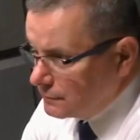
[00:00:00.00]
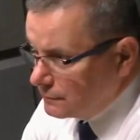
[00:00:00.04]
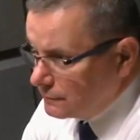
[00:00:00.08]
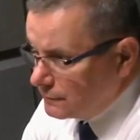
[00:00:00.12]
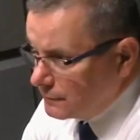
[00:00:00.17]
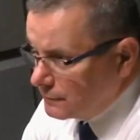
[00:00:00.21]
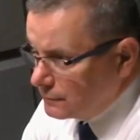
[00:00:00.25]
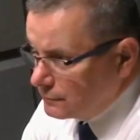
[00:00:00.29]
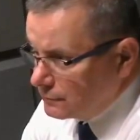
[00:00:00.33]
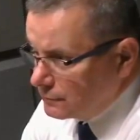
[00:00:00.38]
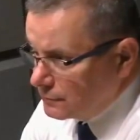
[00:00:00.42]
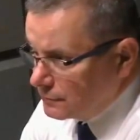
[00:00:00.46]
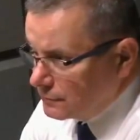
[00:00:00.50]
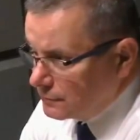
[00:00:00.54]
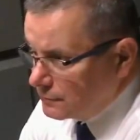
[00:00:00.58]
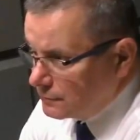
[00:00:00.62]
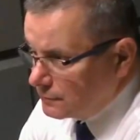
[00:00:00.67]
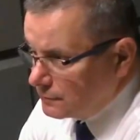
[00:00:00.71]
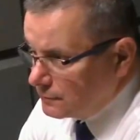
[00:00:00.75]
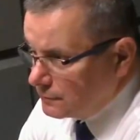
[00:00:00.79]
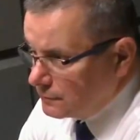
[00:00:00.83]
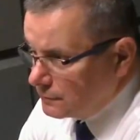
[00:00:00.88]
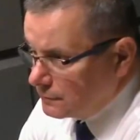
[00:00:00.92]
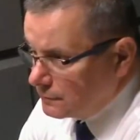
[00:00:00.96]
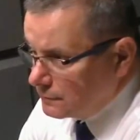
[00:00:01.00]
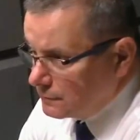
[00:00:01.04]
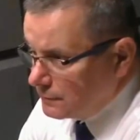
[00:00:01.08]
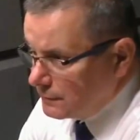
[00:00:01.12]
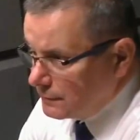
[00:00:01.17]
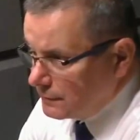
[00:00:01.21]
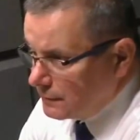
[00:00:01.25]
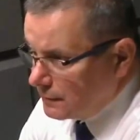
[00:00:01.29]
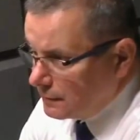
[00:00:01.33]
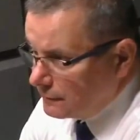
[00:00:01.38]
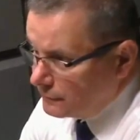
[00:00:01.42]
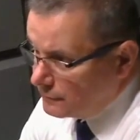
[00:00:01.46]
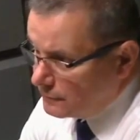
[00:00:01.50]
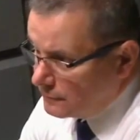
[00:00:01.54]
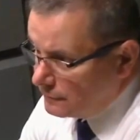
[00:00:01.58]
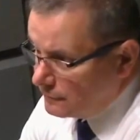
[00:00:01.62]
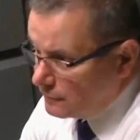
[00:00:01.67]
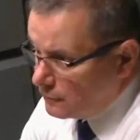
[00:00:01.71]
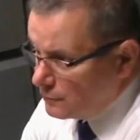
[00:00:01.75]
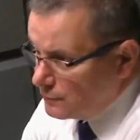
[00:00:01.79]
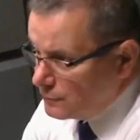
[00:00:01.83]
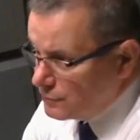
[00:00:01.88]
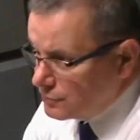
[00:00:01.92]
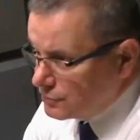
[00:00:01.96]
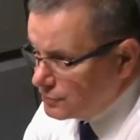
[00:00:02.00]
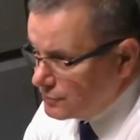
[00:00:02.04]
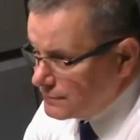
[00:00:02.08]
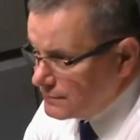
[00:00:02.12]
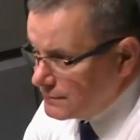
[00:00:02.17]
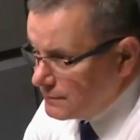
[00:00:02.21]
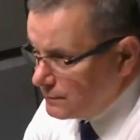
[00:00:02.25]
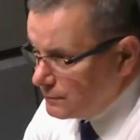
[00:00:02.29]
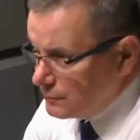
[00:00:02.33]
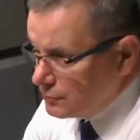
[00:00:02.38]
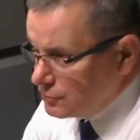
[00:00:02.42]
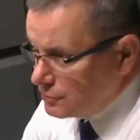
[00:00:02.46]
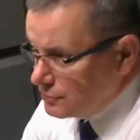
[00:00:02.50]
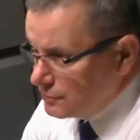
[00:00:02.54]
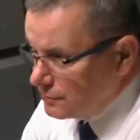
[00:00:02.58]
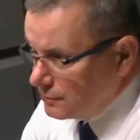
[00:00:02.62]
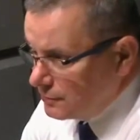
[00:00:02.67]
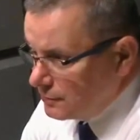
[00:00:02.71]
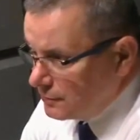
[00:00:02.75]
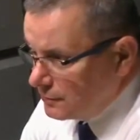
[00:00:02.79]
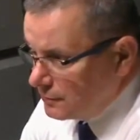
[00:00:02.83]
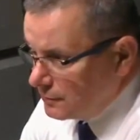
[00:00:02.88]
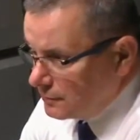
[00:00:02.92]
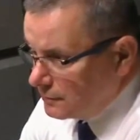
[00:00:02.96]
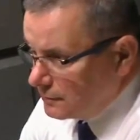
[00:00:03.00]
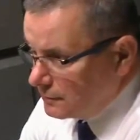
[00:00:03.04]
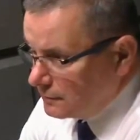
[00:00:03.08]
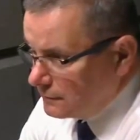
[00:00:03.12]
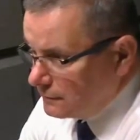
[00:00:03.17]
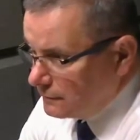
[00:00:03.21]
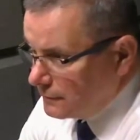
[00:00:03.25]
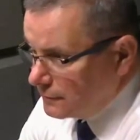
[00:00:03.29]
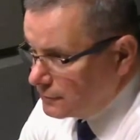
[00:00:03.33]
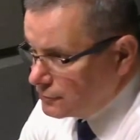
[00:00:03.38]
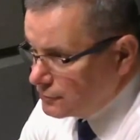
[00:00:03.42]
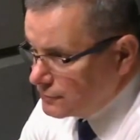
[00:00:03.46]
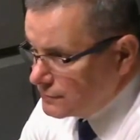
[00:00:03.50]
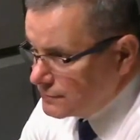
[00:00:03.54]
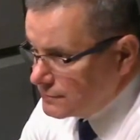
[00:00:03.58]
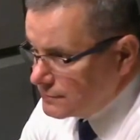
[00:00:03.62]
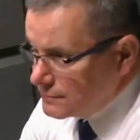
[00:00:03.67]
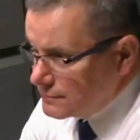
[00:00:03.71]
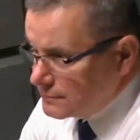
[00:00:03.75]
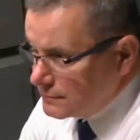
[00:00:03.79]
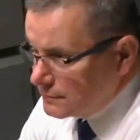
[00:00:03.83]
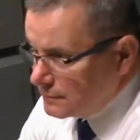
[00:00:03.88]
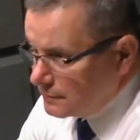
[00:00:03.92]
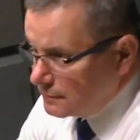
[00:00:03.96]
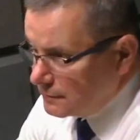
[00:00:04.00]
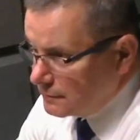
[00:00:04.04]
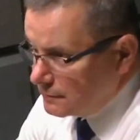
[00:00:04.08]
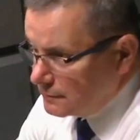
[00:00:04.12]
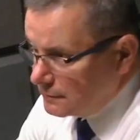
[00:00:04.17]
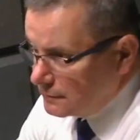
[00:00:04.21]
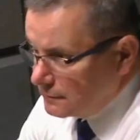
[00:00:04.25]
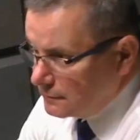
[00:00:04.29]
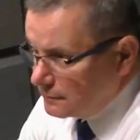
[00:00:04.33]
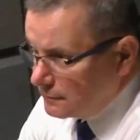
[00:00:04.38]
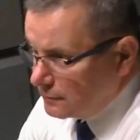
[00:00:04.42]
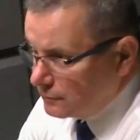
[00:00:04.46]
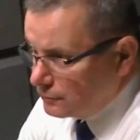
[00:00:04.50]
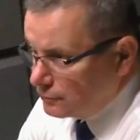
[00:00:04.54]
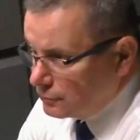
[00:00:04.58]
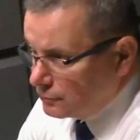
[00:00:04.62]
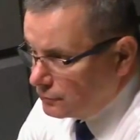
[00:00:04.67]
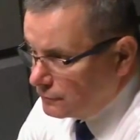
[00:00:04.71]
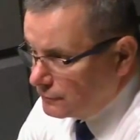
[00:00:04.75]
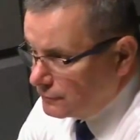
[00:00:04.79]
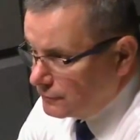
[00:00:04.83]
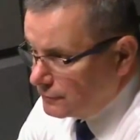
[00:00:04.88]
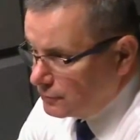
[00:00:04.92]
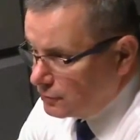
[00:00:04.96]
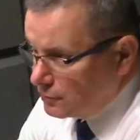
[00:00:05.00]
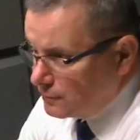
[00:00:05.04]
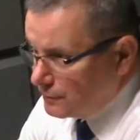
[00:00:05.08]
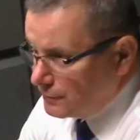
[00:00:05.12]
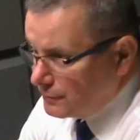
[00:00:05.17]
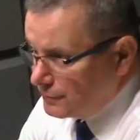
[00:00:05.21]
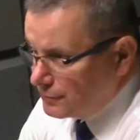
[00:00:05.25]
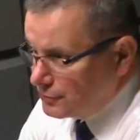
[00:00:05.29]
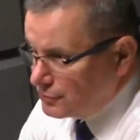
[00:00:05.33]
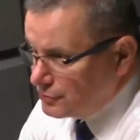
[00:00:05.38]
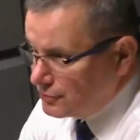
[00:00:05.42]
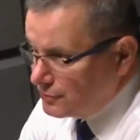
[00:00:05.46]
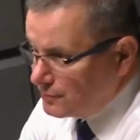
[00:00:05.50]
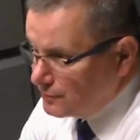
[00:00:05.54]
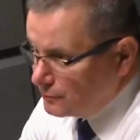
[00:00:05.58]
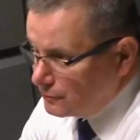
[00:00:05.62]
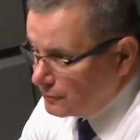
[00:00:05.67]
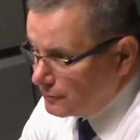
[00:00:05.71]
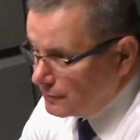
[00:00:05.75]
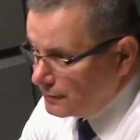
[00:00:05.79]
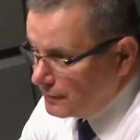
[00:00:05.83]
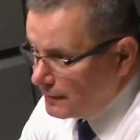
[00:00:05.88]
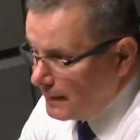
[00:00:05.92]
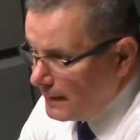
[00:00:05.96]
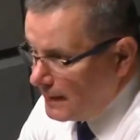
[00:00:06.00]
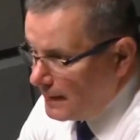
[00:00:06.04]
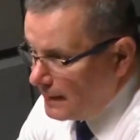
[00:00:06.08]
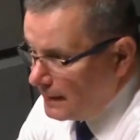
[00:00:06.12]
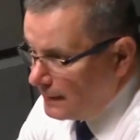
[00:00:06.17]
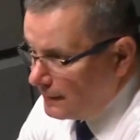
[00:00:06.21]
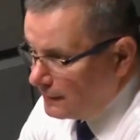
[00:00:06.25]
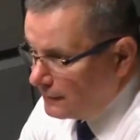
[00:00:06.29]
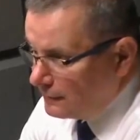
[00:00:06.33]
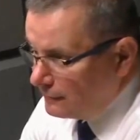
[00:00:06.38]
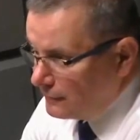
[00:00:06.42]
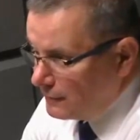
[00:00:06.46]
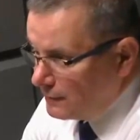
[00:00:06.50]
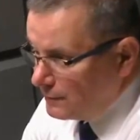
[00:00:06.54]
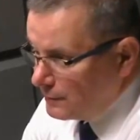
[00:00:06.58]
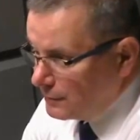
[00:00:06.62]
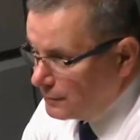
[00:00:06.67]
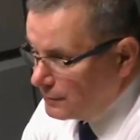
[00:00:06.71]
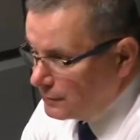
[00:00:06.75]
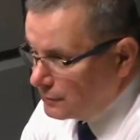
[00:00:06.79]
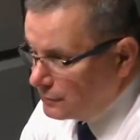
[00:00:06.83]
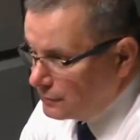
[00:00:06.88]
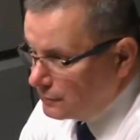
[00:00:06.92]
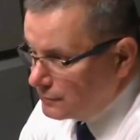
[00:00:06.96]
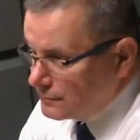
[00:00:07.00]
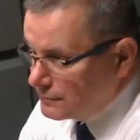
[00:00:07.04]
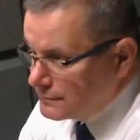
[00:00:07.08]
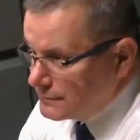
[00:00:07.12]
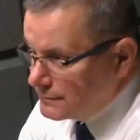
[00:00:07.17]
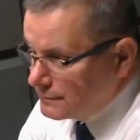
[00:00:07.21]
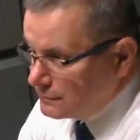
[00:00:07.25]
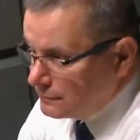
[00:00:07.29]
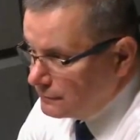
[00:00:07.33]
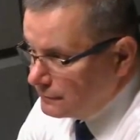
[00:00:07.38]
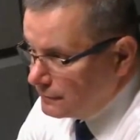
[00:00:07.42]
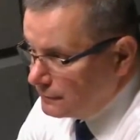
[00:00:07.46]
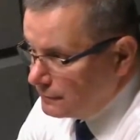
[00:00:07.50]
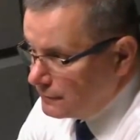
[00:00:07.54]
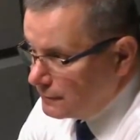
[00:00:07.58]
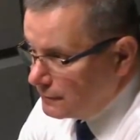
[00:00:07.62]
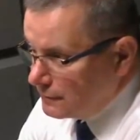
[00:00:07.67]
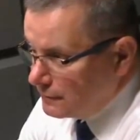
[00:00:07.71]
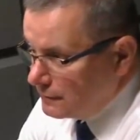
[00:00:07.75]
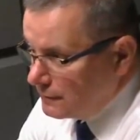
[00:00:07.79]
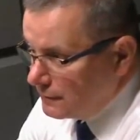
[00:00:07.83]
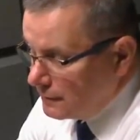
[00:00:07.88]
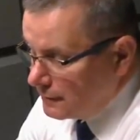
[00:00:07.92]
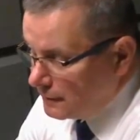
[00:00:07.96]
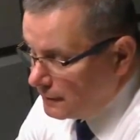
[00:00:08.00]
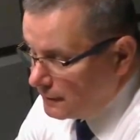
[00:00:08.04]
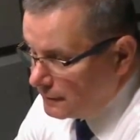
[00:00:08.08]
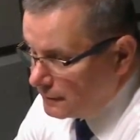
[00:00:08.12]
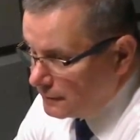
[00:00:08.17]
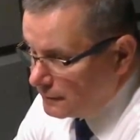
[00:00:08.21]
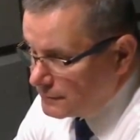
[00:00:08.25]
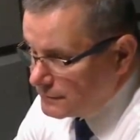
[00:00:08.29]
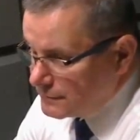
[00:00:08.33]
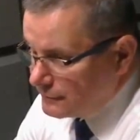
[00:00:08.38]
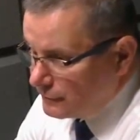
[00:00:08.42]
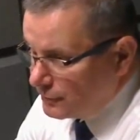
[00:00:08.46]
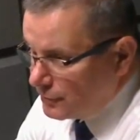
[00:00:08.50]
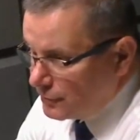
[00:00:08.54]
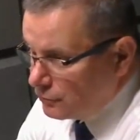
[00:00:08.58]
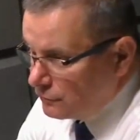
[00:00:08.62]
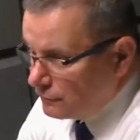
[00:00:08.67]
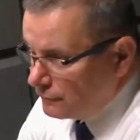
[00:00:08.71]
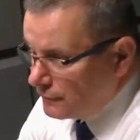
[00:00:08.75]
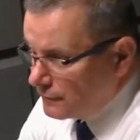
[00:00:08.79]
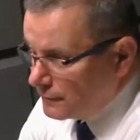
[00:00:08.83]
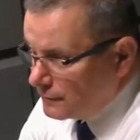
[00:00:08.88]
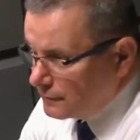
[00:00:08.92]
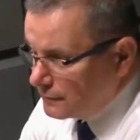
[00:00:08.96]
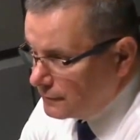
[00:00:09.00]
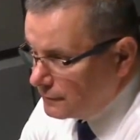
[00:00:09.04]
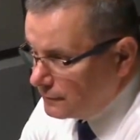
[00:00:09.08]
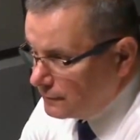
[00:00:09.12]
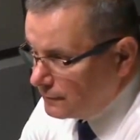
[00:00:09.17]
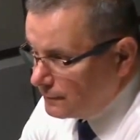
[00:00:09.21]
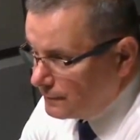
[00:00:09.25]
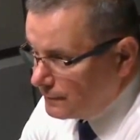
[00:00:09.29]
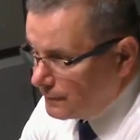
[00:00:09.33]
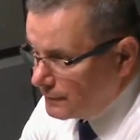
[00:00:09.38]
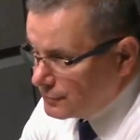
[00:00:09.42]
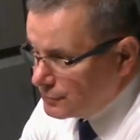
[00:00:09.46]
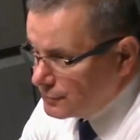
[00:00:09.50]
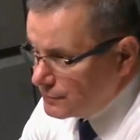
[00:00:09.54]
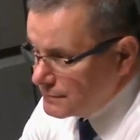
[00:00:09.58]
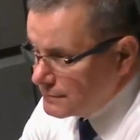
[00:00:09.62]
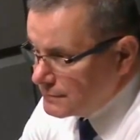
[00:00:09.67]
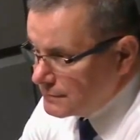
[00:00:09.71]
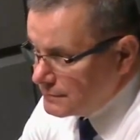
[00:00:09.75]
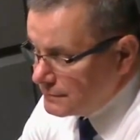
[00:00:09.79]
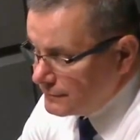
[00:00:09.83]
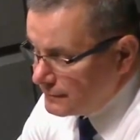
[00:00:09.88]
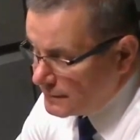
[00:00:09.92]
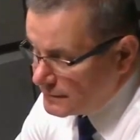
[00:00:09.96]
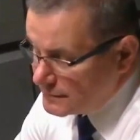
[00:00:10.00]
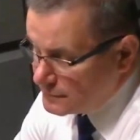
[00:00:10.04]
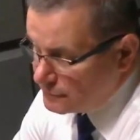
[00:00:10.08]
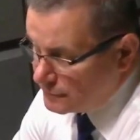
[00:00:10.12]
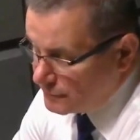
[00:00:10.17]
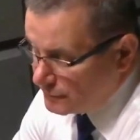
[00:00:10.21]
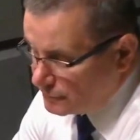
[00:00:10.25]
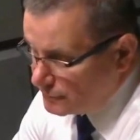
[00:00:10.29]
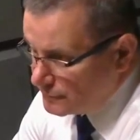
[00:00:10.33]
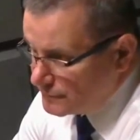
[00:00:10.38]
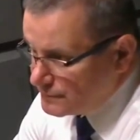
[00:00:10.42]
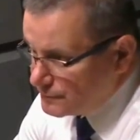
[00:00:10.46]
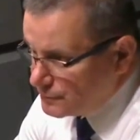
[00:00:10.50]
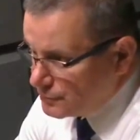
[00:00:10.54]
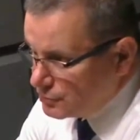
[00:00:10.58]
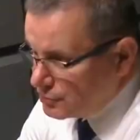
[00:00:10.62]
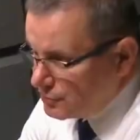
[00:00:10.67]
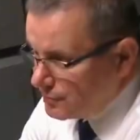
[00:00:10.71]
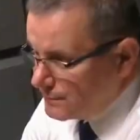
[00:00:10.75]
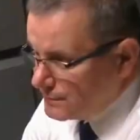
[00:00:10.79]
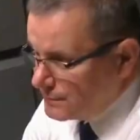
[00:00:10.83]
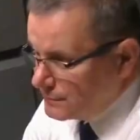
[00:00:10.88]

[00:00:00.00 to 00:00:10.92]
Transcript: w niektórych e, mediach. Wydawało mi się czasami, że większość z e, autorów tych komentarzy nie była to, na filmie, tylko cytowała to, to, swoje uwagi patrząc na zwiastun, No to jest przecież